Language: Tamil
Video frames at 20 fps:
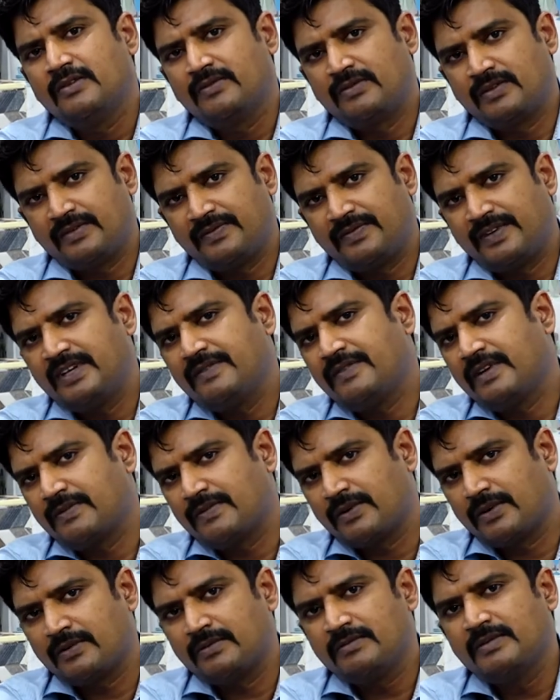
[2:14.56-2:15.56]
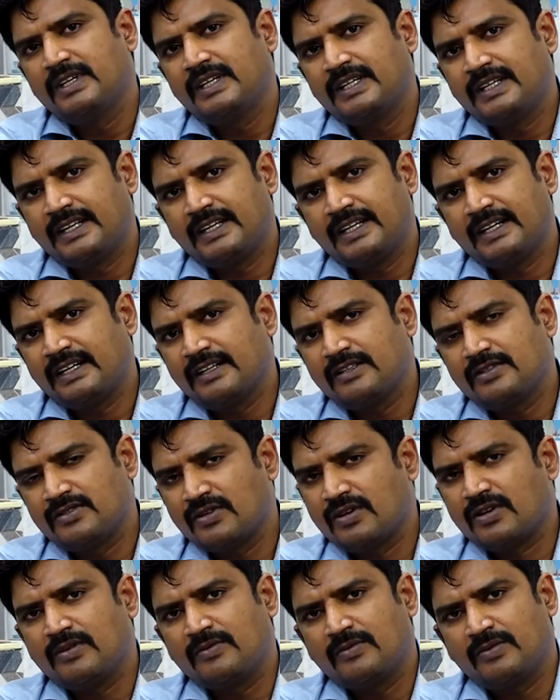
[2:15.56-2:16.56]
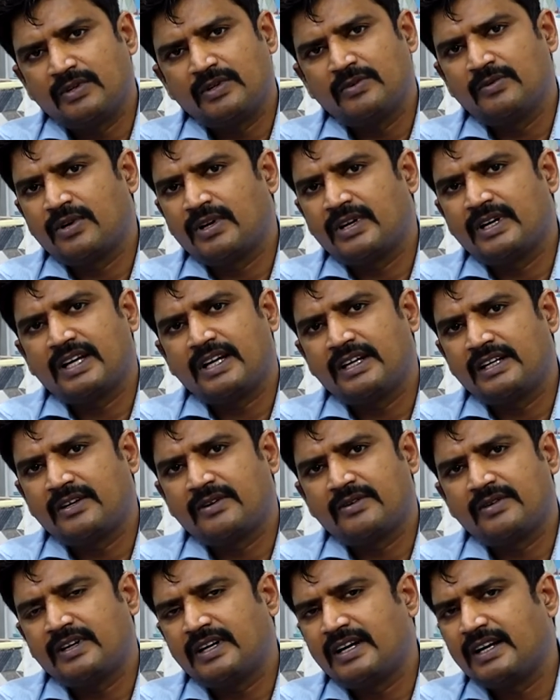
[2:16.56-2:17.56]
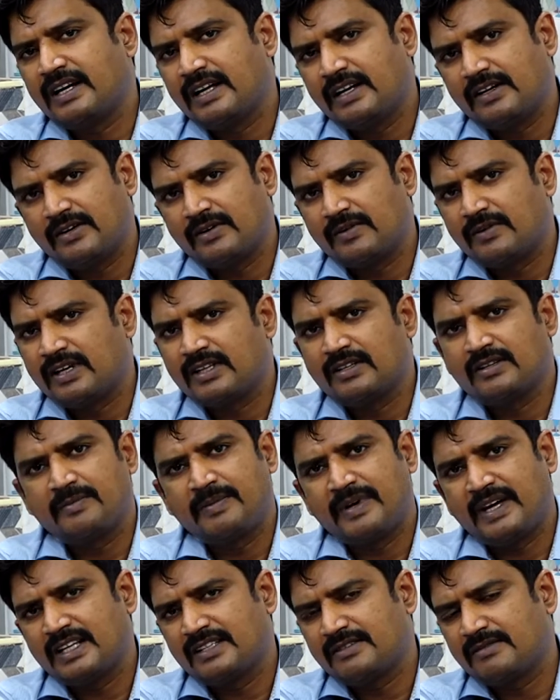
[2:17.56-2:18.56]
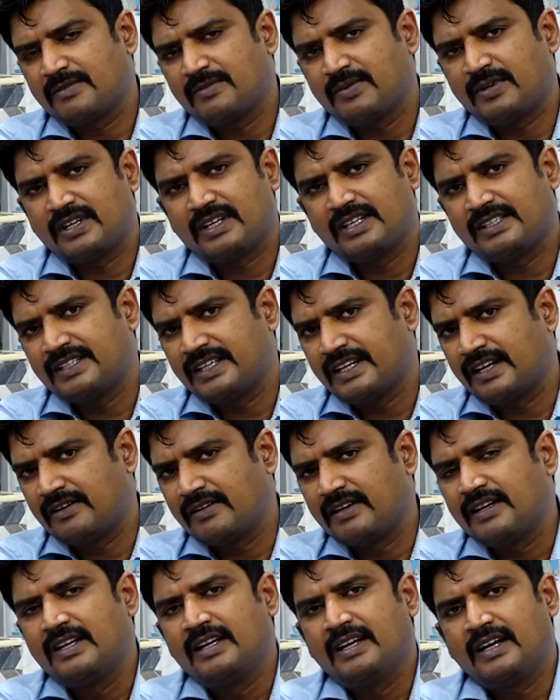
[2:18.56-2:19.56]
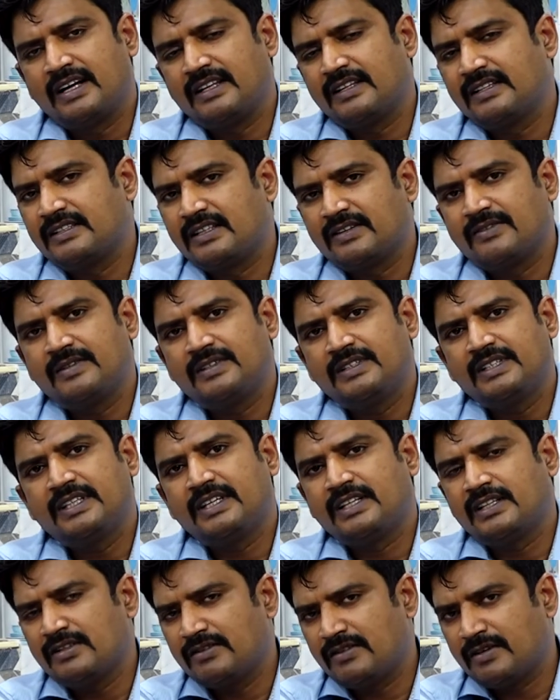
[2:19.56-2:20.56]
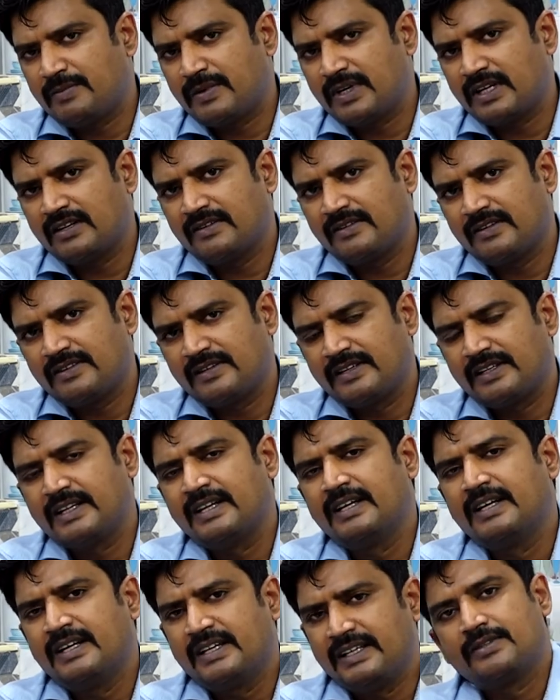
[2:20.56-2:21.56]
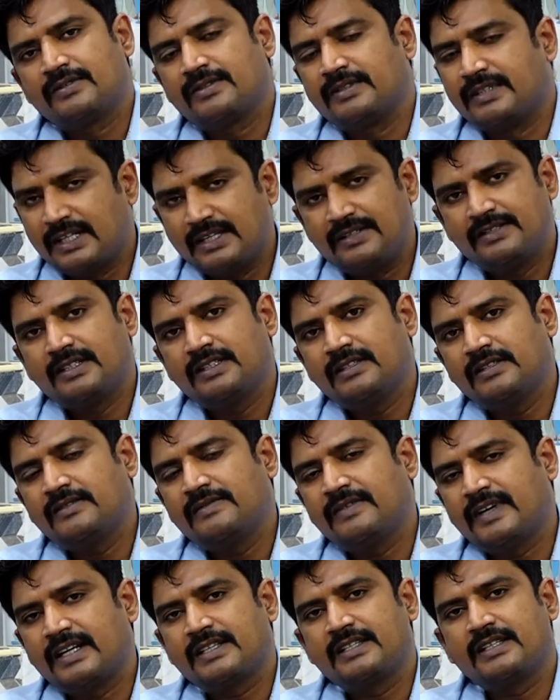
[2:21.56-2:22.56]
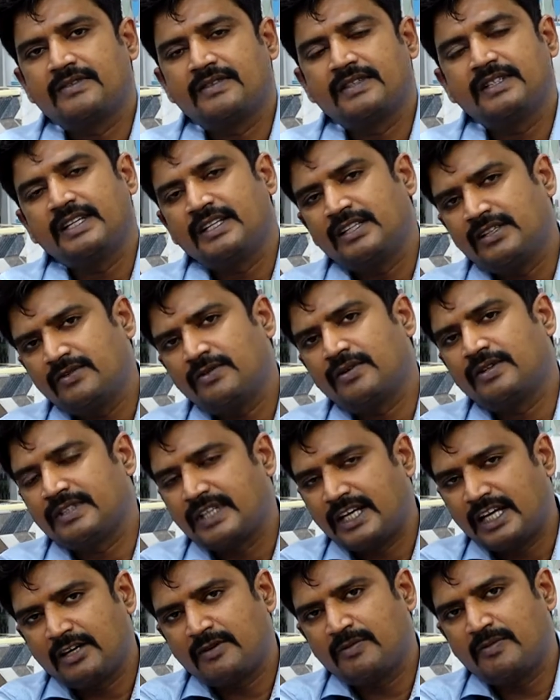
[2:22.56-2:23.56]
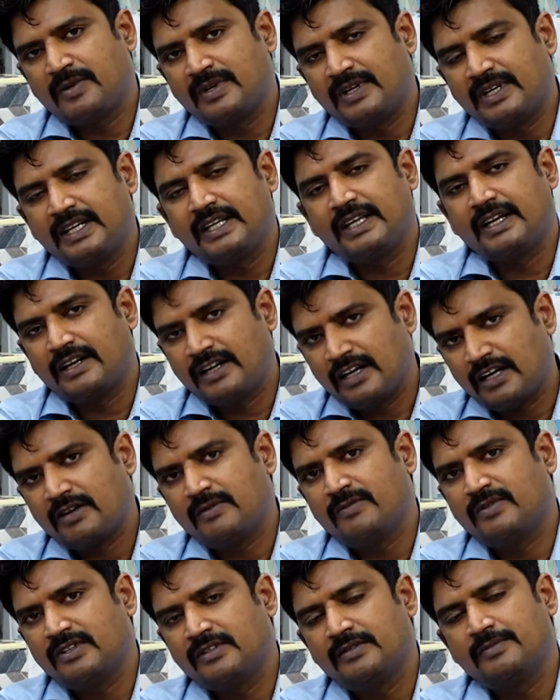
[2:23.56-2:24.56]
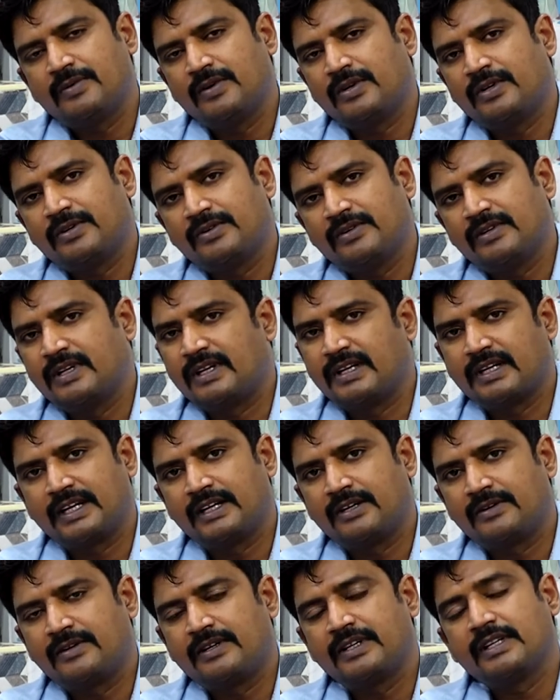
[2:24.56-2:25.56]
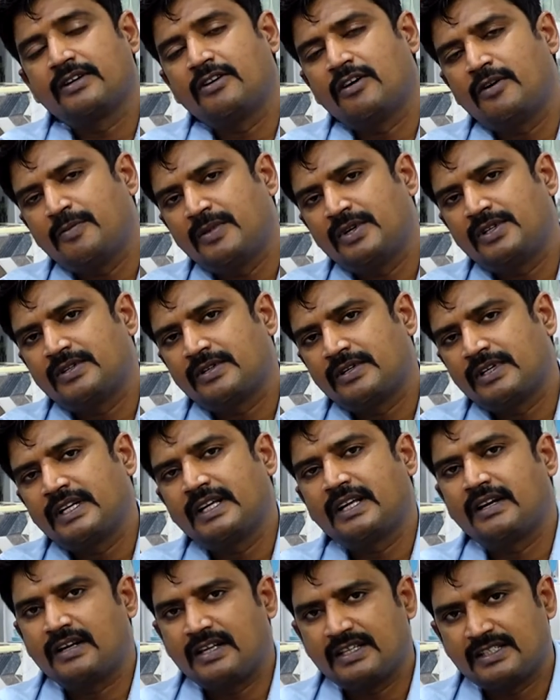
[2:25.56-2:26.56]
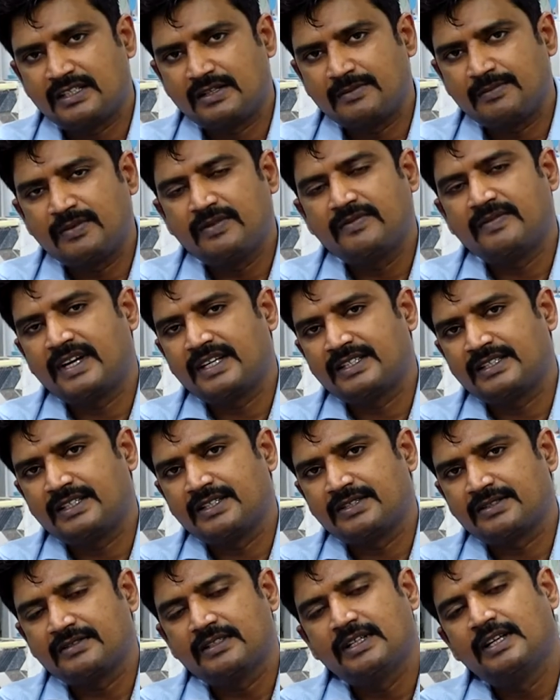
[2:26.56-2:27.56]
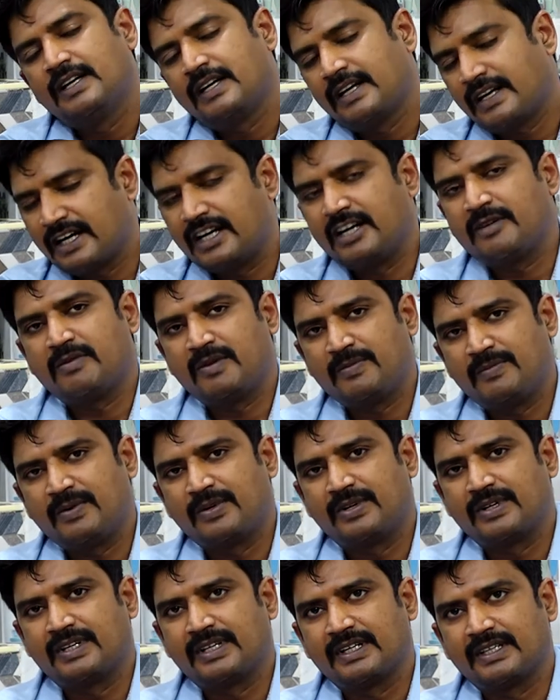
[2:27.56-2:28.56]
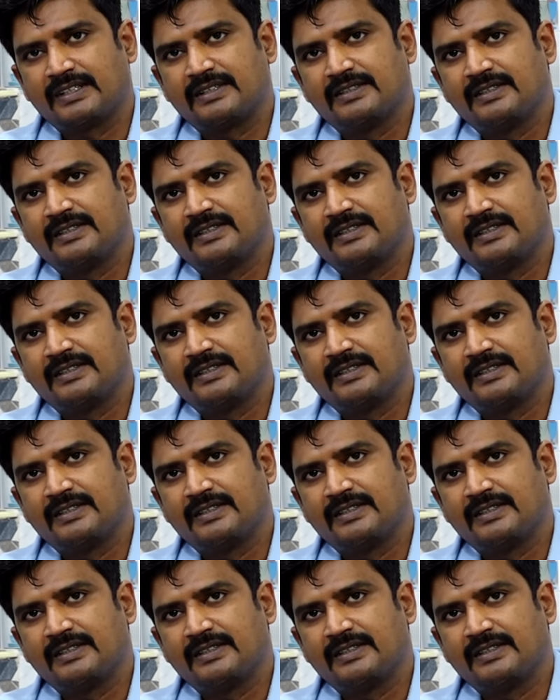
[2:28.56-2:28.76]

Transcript: ஒரு ஃபீவர் வரும் இல்லைனா ஜுரம் ஒரு ஒரு நாள் இருக்கும் ரெண்டு நாள் இருக்கும் அதுக்கு பேரசிமல் போட்டாலும் சரியாயிடும் அதை தவிர்த்து எந்த ஒரு பக்க விளைவும் இல்லை ஸோ தயவுசெய்து வேக்சின் வந்து எந்த ஒரு தயக்கமும் இன்றி எல்லாரும் வந்து போட்டுக்கணும்னு நான் கேட்டுக்கொள்கிறேன் கவர்மெண்ட் சொல்கிற எல்லா ஸ்டெப்பும் வேக்சினேஷனும் கண்டிப்பாக போட்டுக்கோங்க